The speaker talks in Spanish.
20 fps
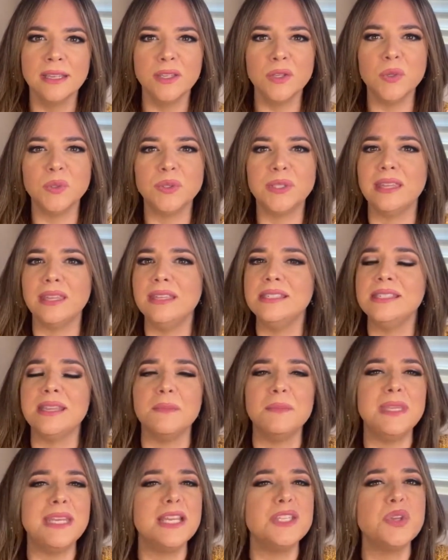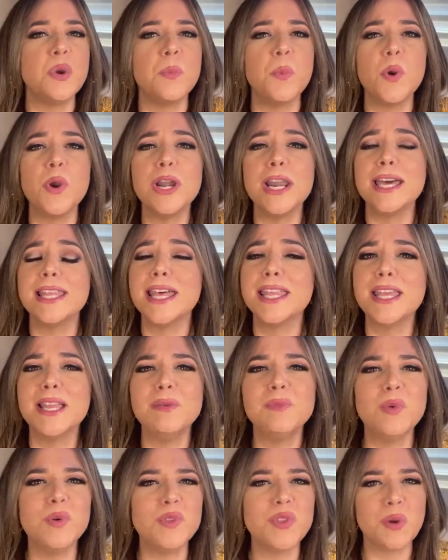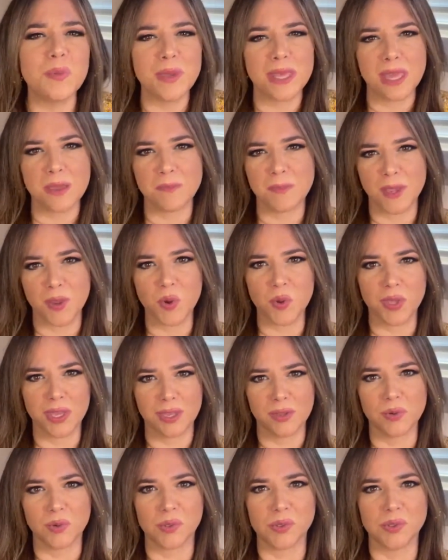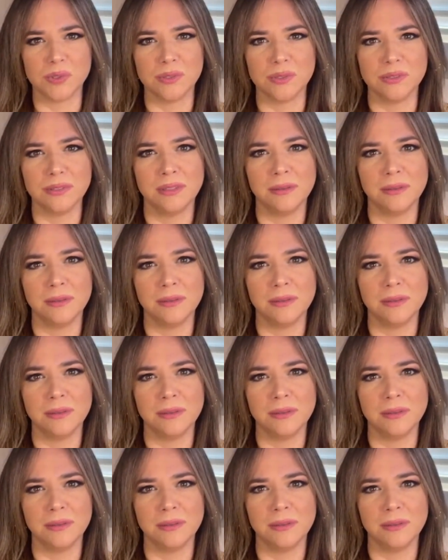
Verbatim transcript: y usted dice, mire, yo por nada del mundo me despego de ellos.